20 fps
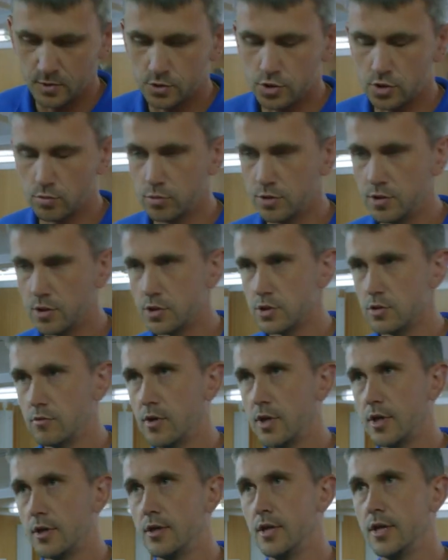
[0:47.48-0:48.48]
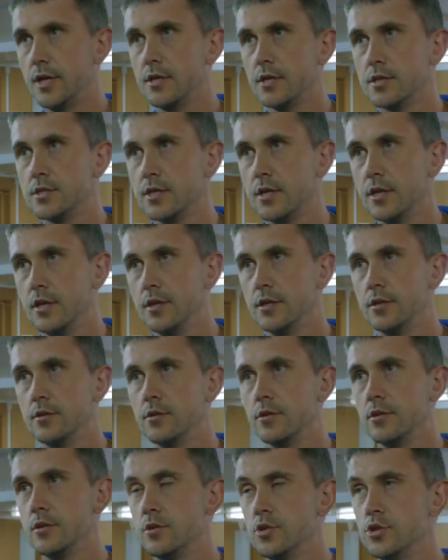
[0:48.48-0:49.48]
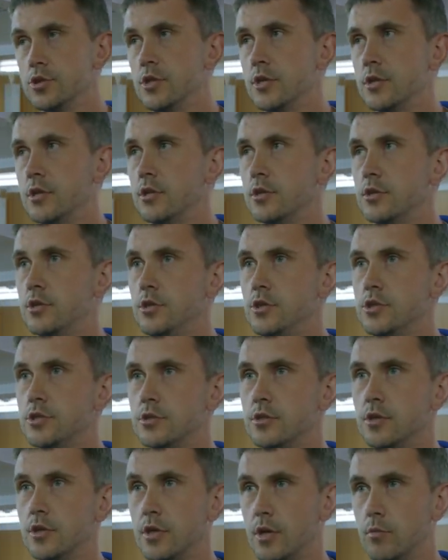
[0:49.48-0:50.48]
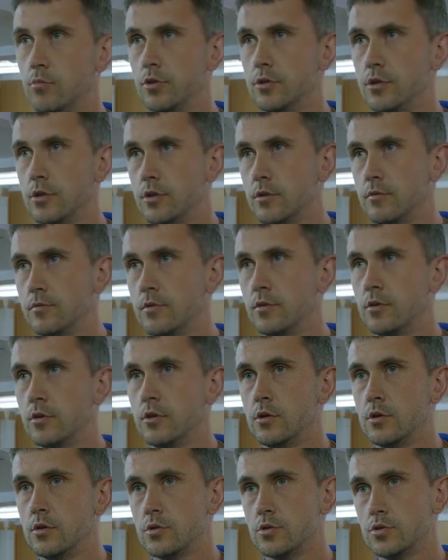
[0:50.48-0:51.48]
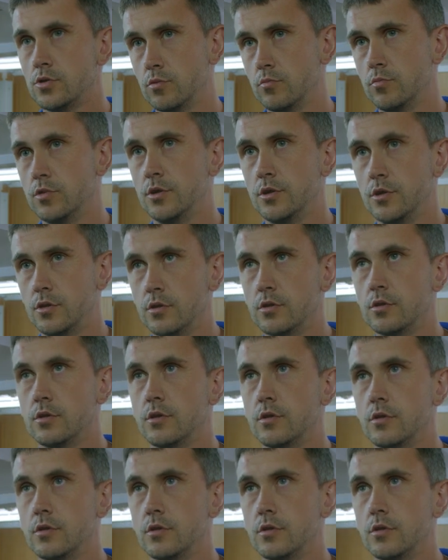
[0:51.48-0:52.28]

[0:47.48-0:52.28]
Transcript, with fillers: чтобы не раздували для этих целей инженерных технических работников, чтобы